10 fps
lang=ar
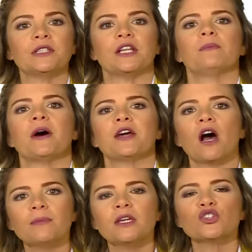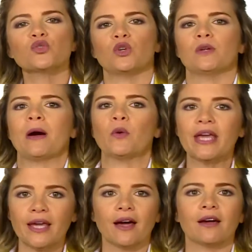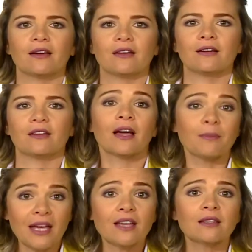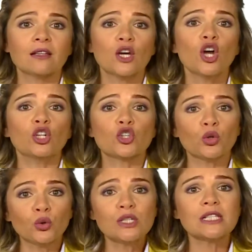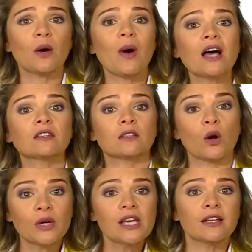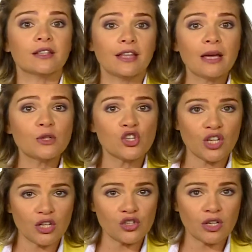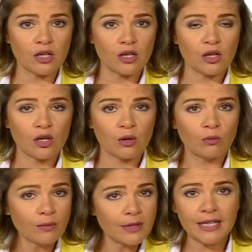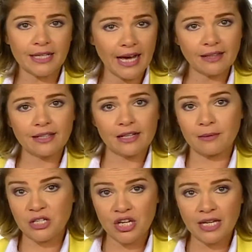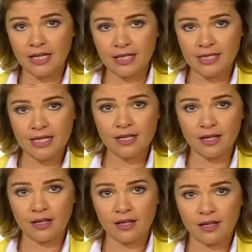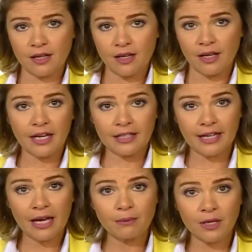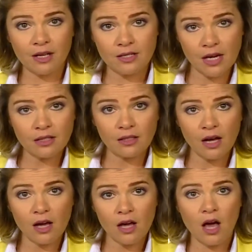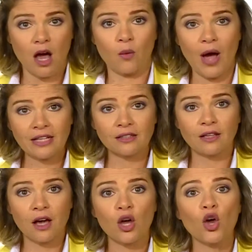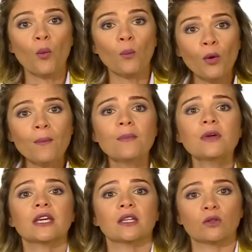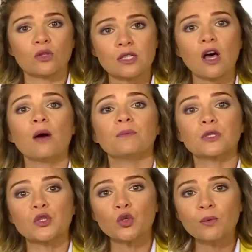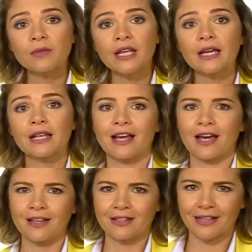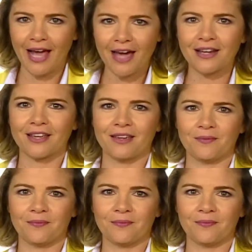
من البرامج والمواقع كمان الجلوس لوقت طويل قدام الشاشة ممكن يؤدي لمشاكل كتيرة إن كان بنظرنا أو حتى ممكن نصاب بالسمنة لقلة الحركة